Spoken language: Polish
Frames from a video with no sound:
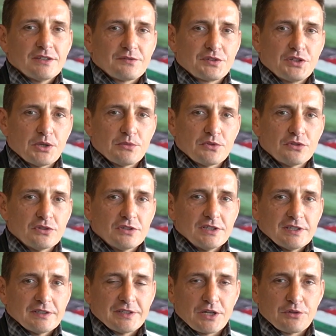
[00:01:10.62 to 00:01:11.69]
w domu,
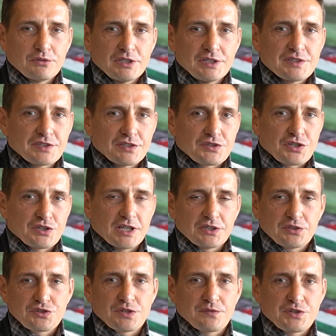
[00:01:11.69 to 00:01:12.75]
na ulicy czy na
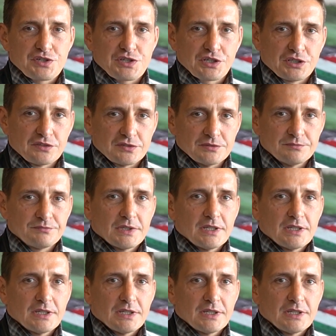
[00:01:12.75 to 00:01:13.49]
torze wyścigowym.